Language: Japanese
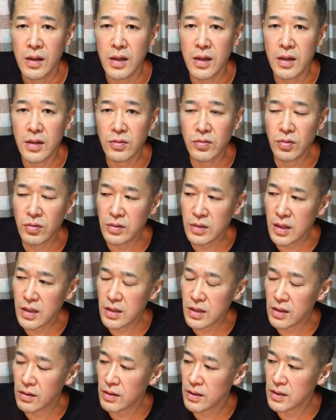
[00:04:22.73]
えー、そんな
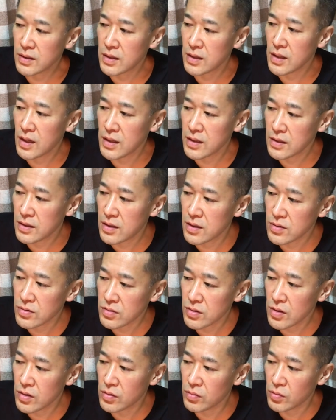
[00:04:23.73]
に変わってないんで
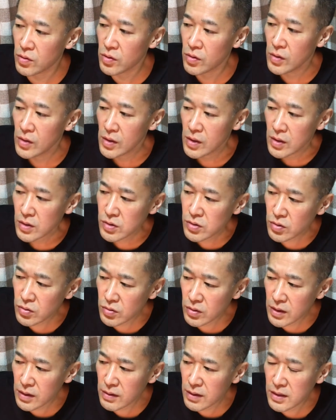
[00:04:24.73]
すけどもちょっ
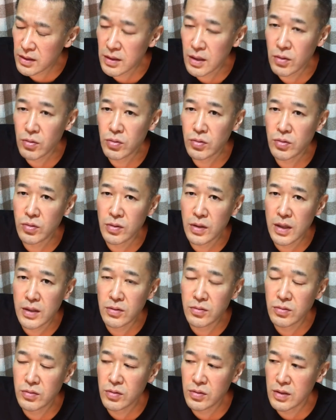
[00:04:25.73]
と変わったことが
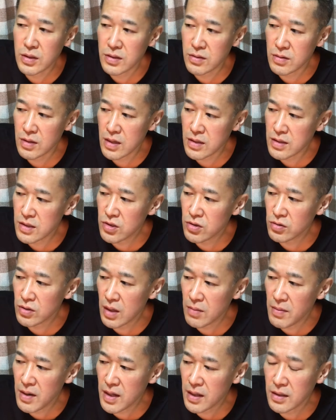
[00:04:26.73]
言うとですね2週
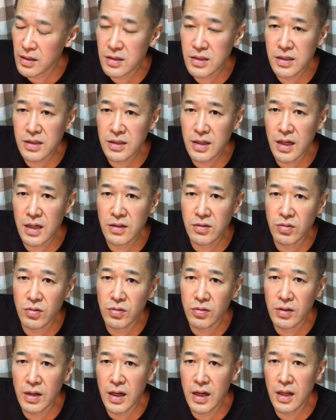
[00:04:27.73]
間前からしっかりそ
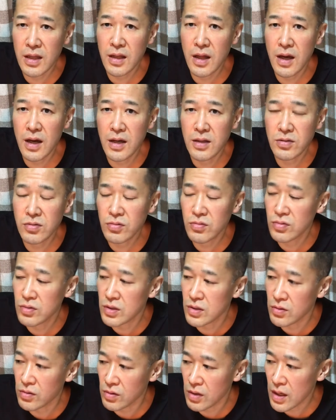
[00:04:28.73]
の体作
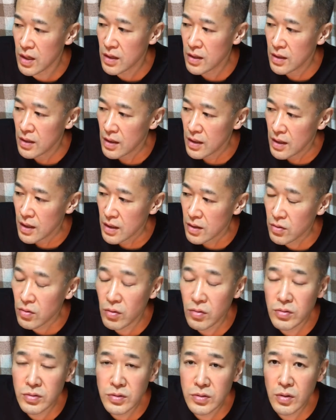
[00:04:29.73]
りのね
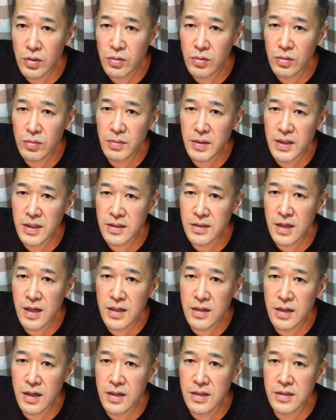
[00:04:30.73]
こう運動をまた
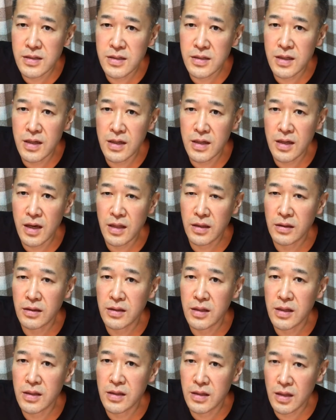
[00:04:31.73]
再開してやっ
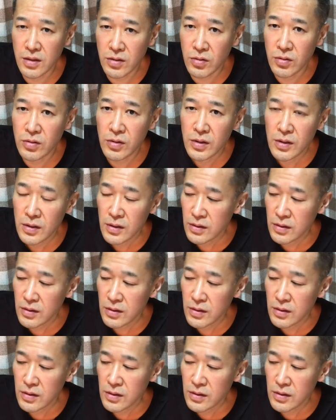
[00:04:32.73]
ていったと。